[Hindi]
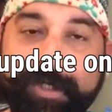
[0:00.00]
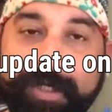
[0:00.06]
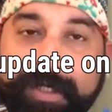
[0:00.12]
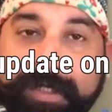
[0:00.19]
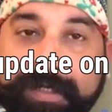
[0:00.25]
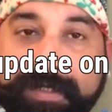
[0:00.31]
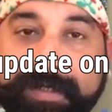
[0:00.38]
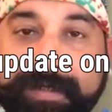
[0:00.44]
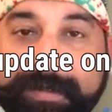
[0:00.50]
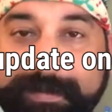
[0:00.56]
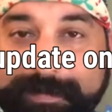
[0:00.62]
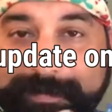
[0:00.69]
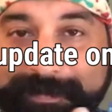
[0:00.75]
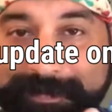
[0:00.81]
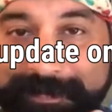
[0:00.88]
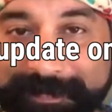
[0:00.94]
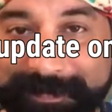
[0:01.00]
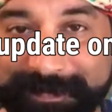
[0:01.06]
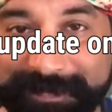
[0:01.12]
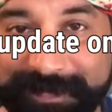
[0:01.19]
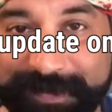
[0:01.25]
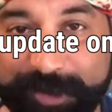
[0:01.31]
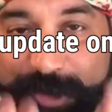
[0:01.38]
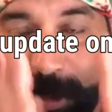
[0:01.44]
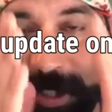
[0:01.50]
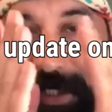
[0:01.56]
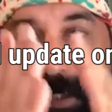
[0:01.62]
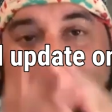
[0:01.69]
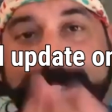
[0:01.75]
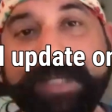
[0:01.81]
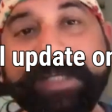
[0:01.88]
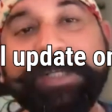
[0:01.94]

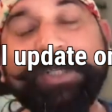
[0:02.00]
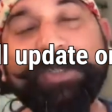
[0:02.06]
जॉयल के